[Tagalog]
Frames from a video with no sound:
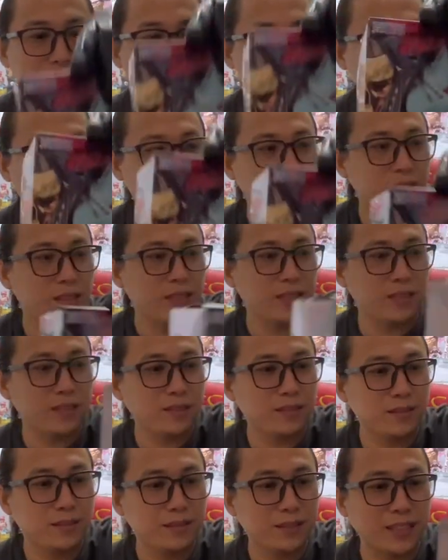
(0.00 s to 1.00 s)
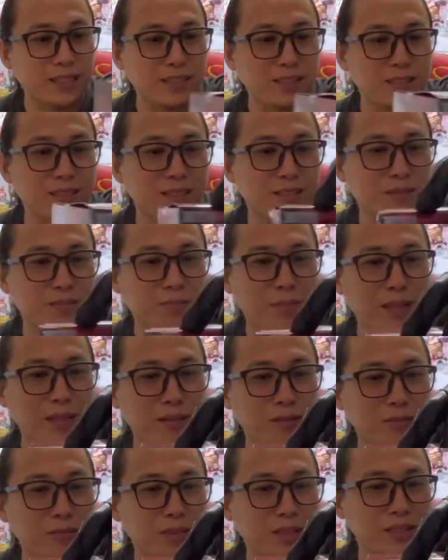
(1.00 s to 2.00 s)
So, ito yung next,
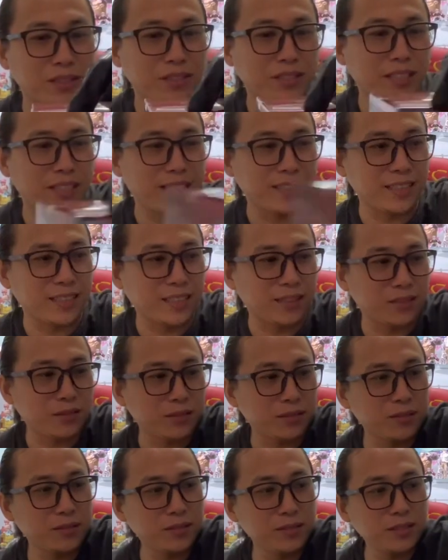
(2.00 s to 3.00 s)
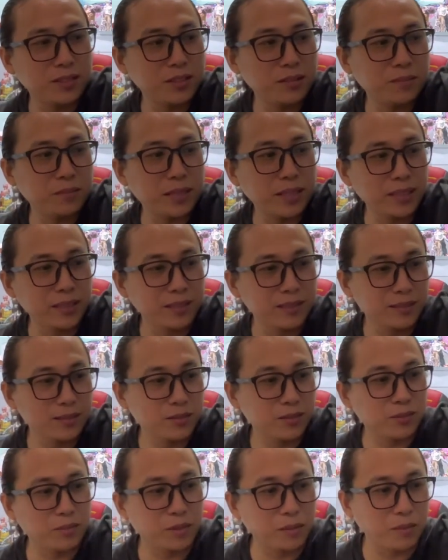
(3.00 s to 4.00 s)
pangatlong batch na yata to. Jinbei.
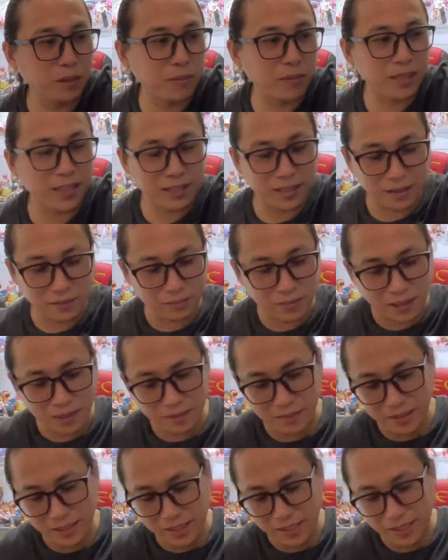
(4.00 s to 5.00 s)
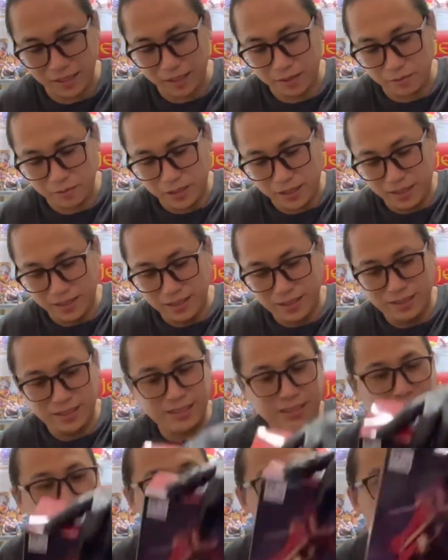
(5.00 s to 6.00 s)
So, may paparating pa kami na naiwan.
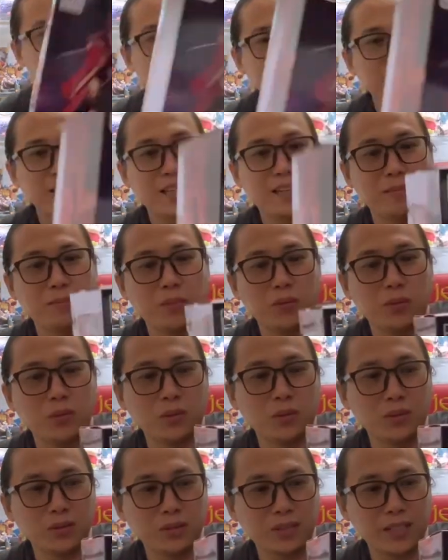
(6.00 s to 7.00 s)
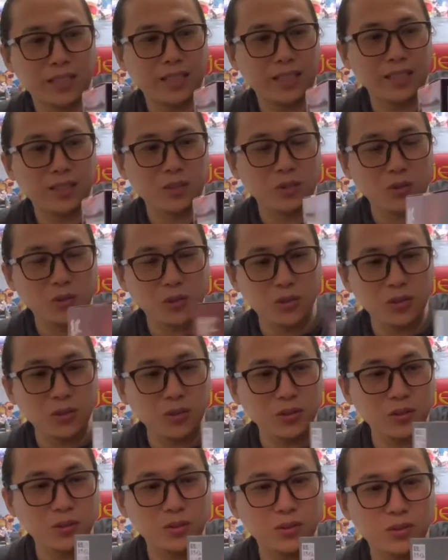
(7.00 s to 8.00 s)
Tapos,
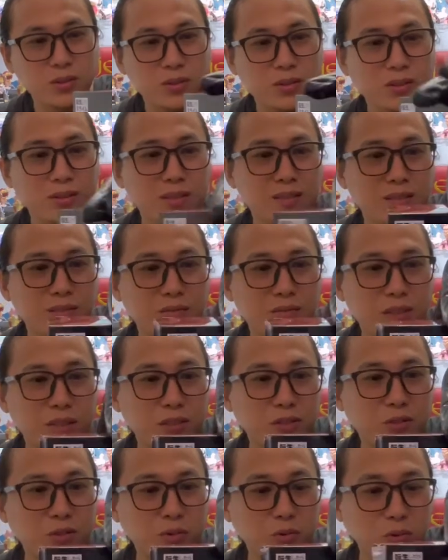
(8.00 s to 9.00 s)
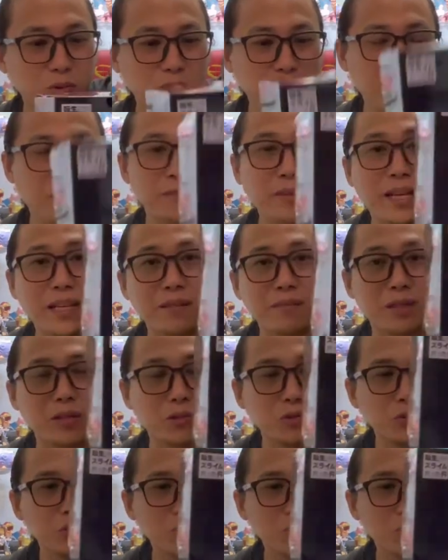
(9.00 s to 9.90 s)
ito, version 2 ng Benimaru.